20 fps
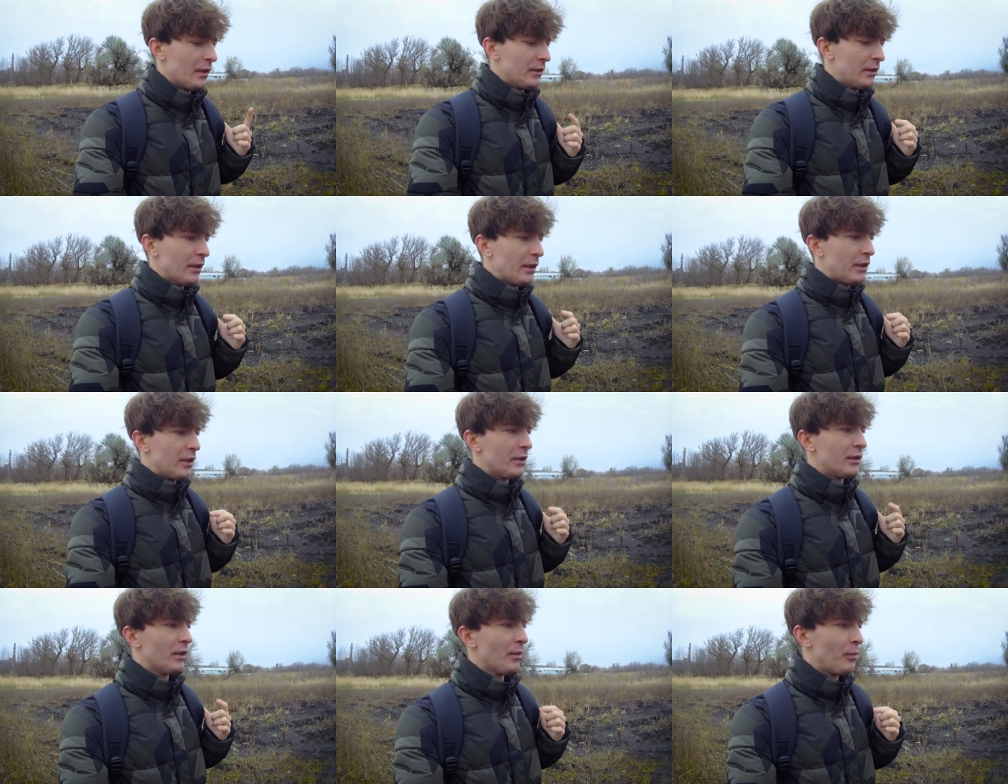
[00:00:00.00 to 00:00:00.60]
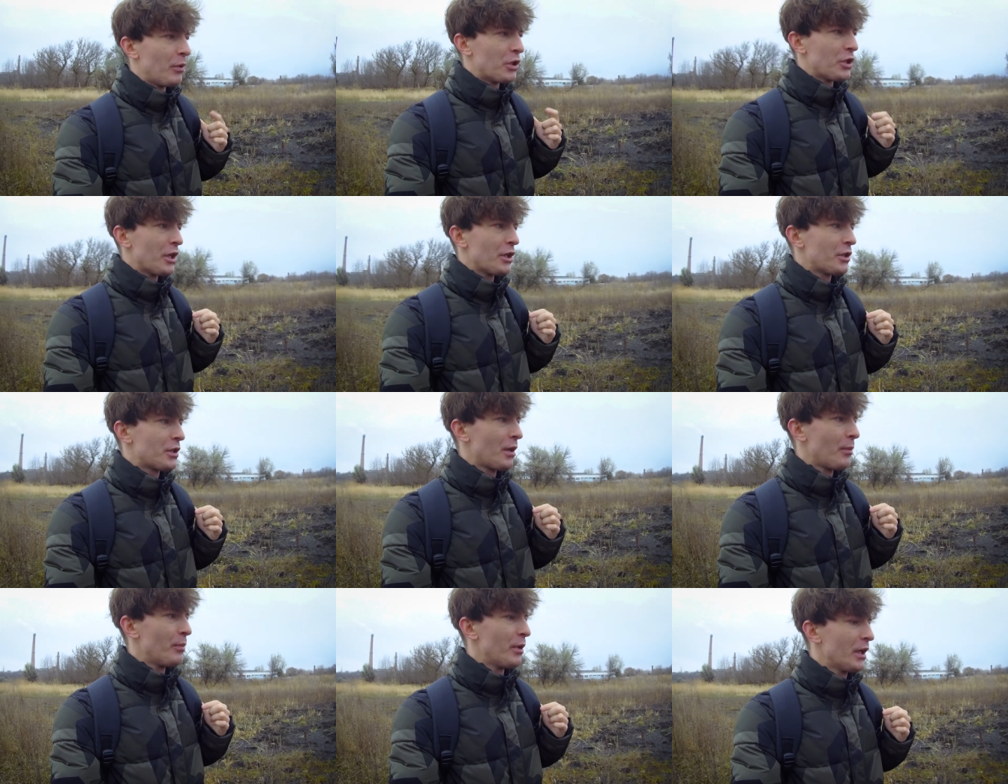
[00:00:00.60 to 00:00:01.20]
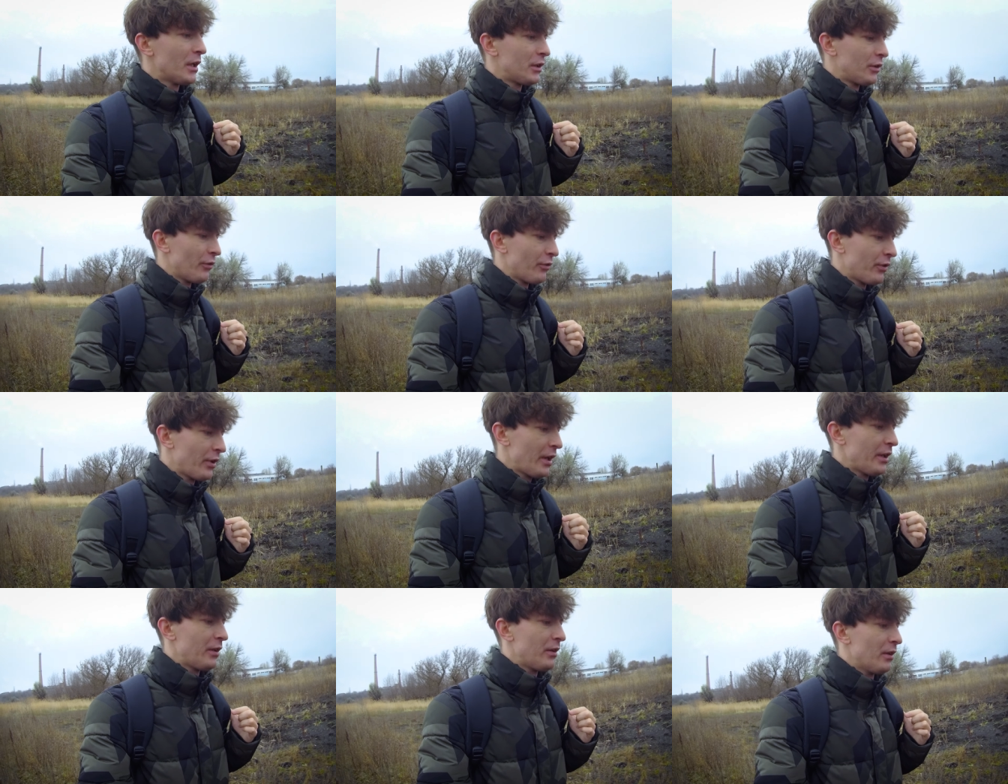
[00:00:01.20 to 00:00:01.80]
до каких-то ближайших объектов
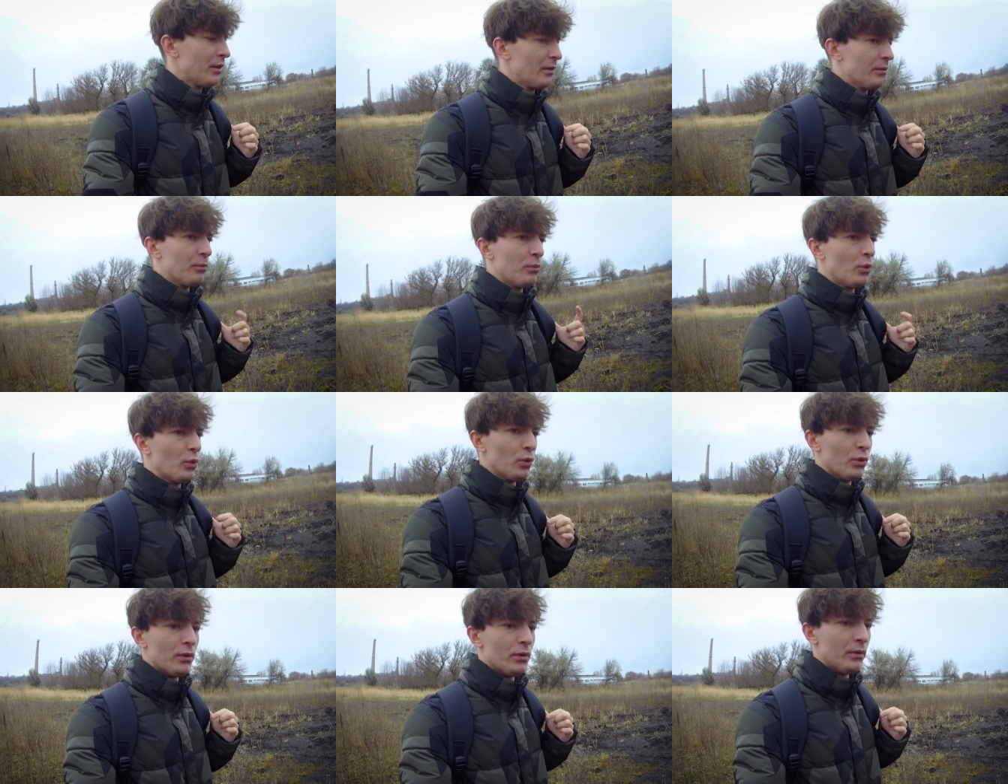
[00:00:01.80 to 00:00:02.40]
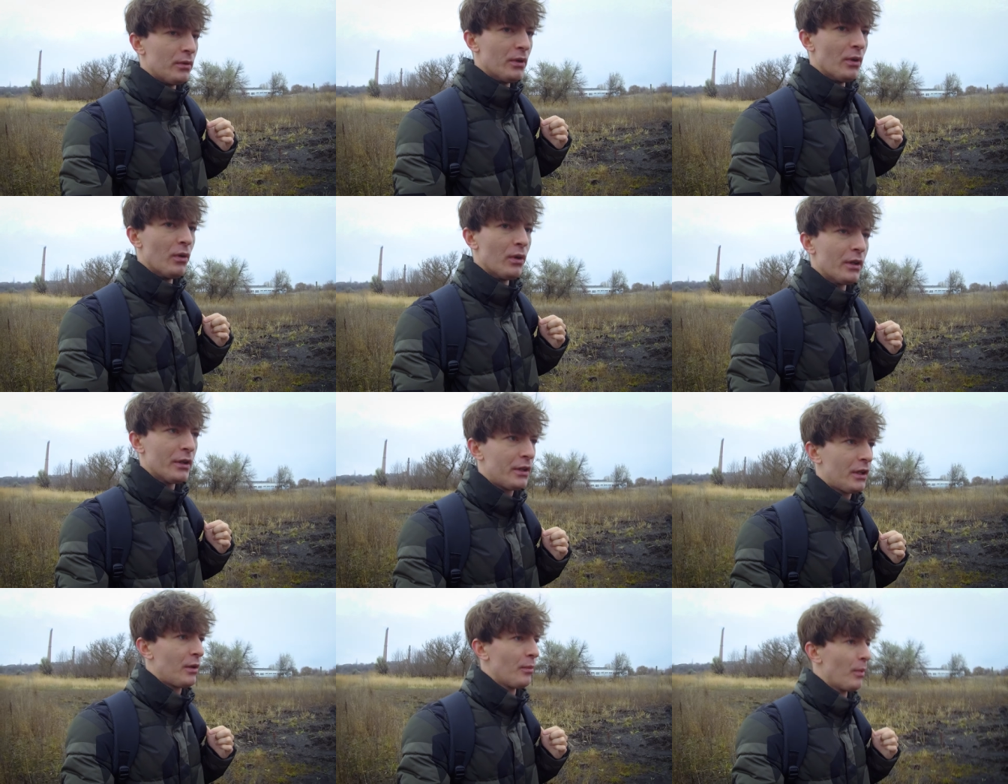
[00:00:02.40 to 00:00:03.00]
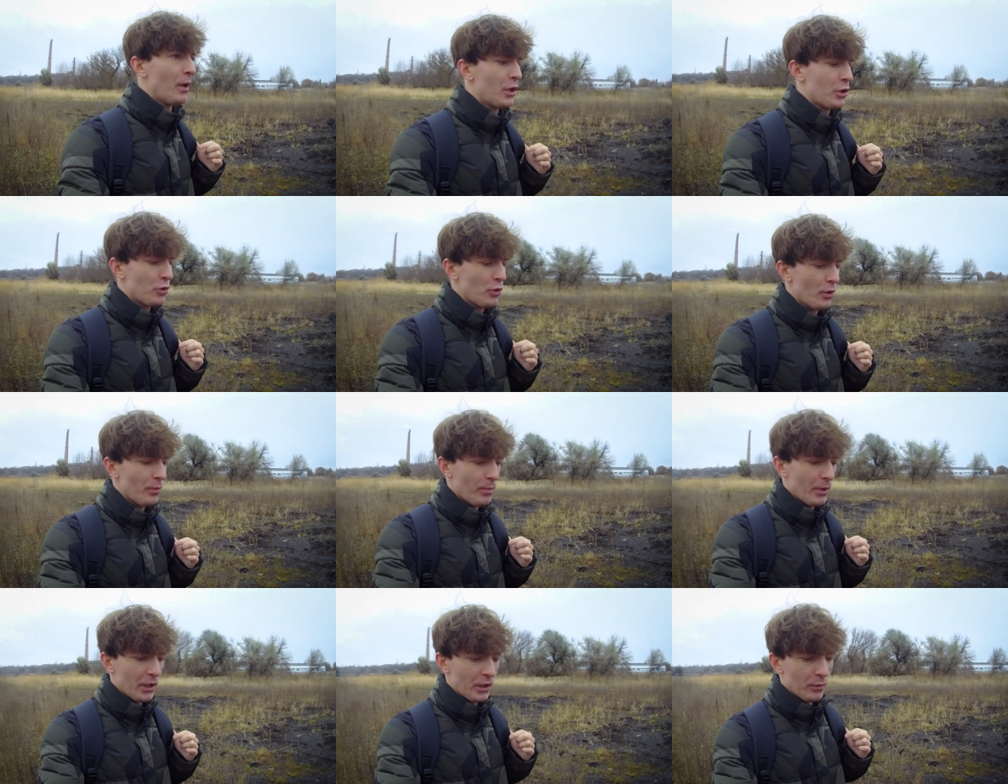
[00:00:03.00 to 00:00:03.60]
сзади будет довольно-таки
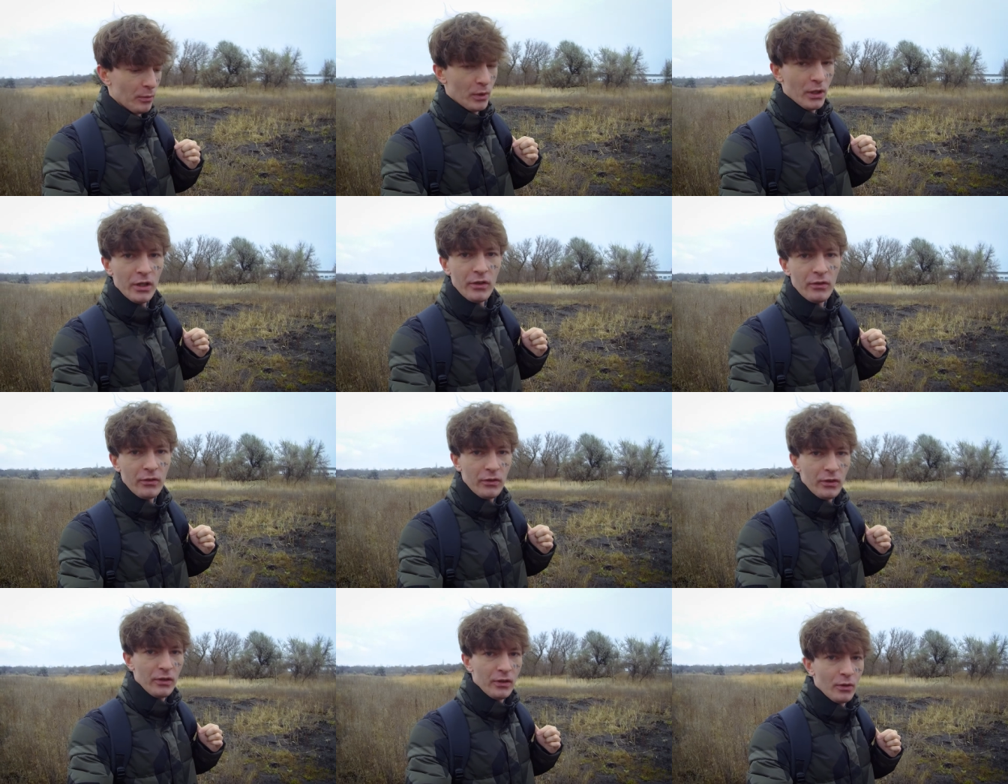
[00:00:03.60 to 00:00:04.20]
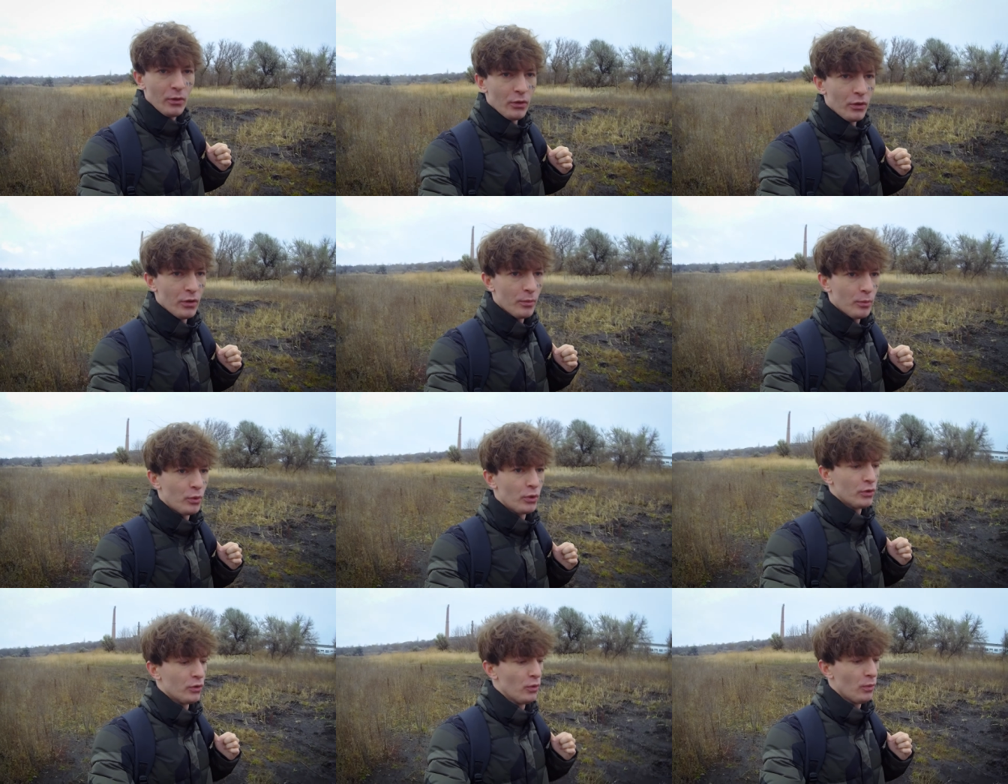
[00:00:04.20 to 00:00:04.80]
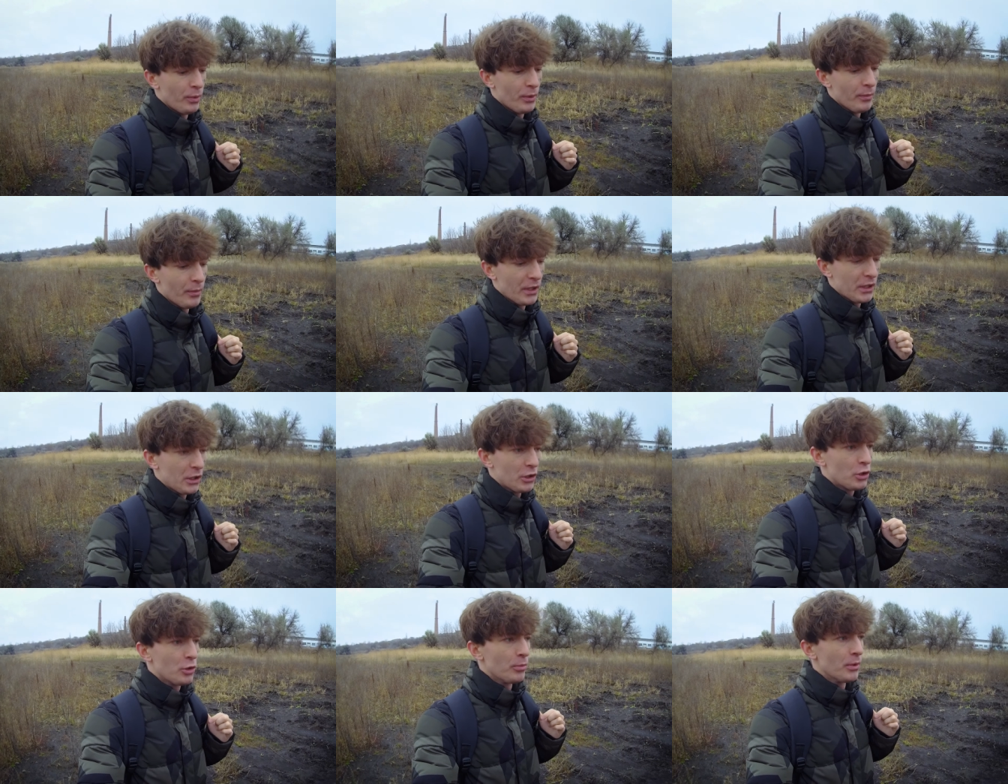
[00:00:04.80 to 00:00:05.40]
большое, поэтому разницы никакой не будет. Ну,
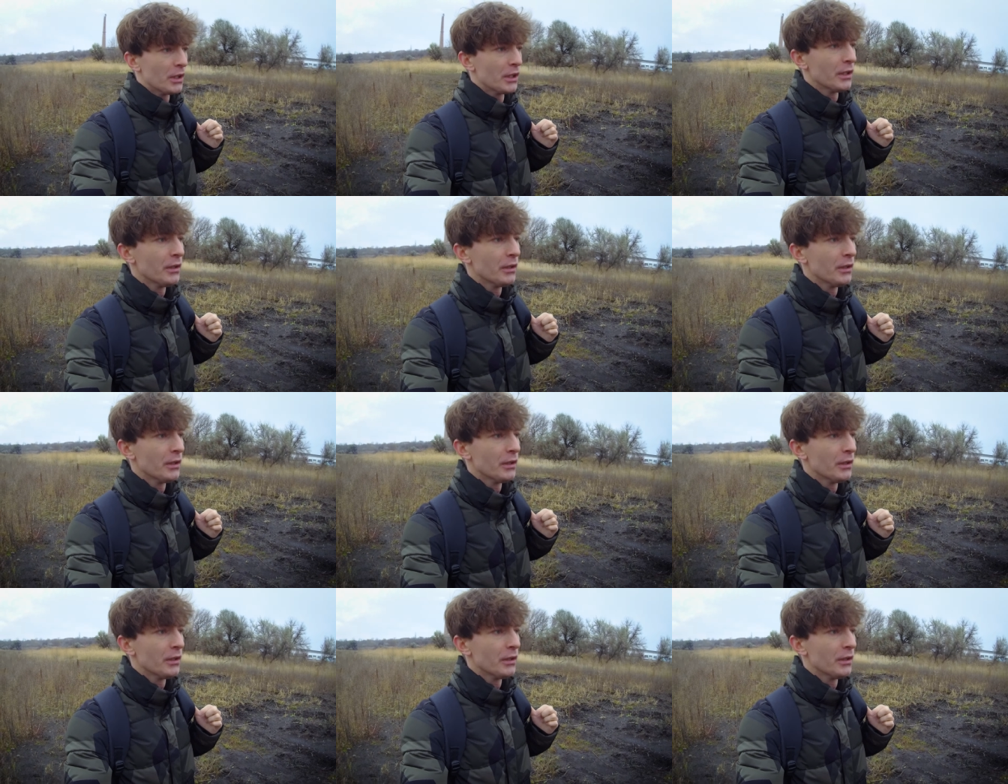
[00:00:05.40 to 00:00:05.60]
понимаете, о чем я,